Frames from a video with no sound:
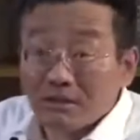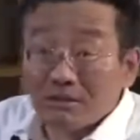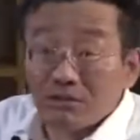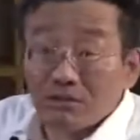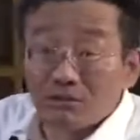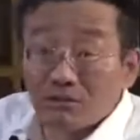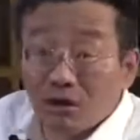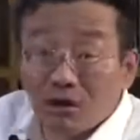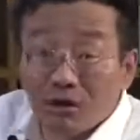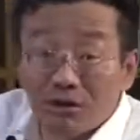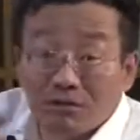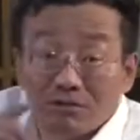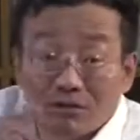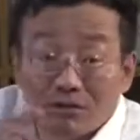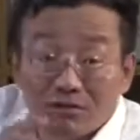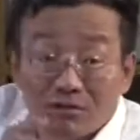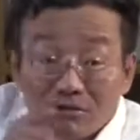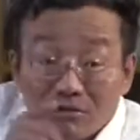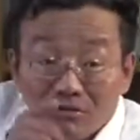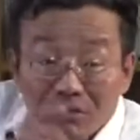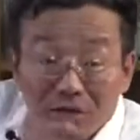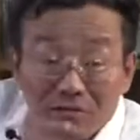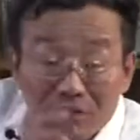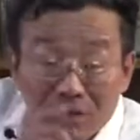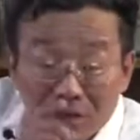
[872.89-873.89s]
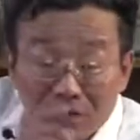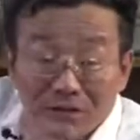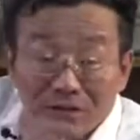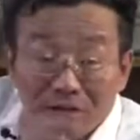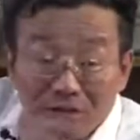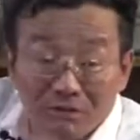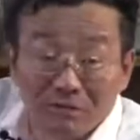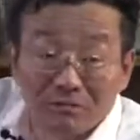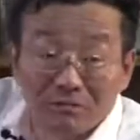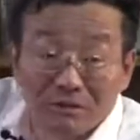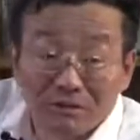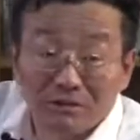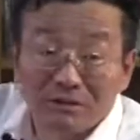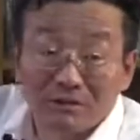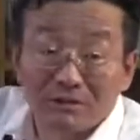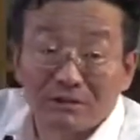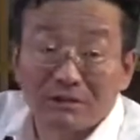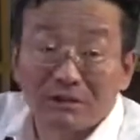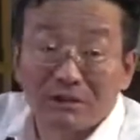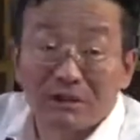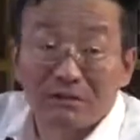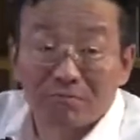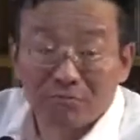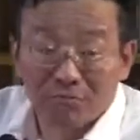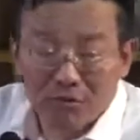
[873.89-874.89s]
所以这就证明一件什么事
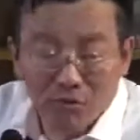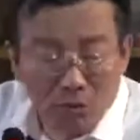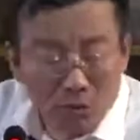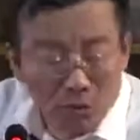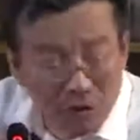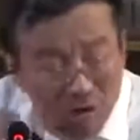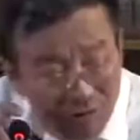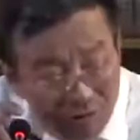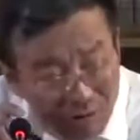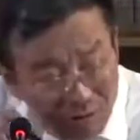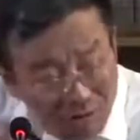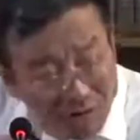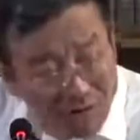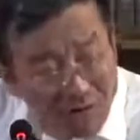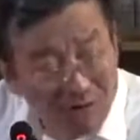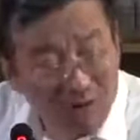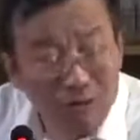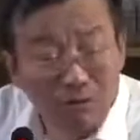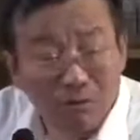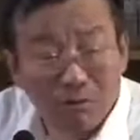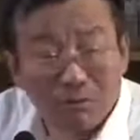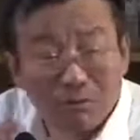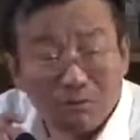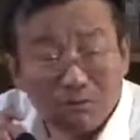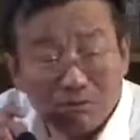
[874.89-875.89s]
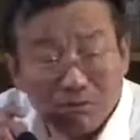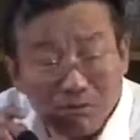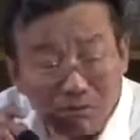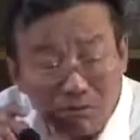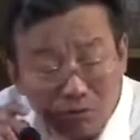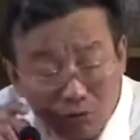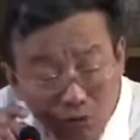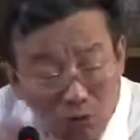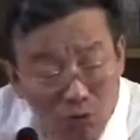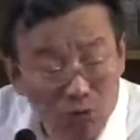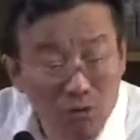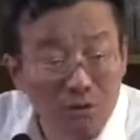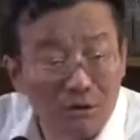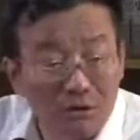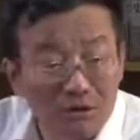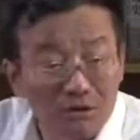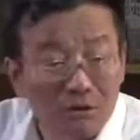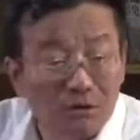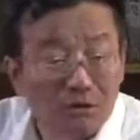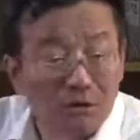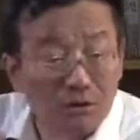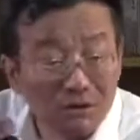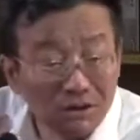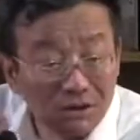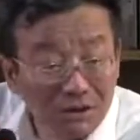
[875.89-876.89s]
情呢？就我一直在想，我们中国人的
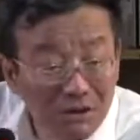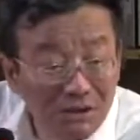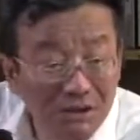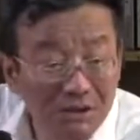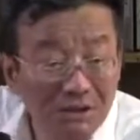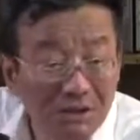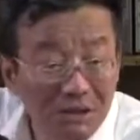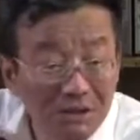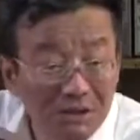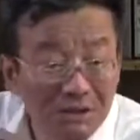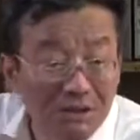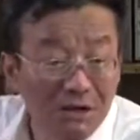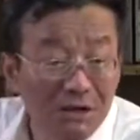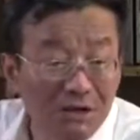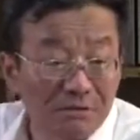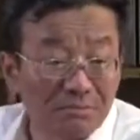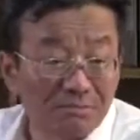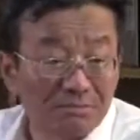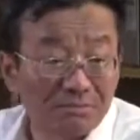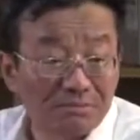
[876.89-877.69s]
国际形象，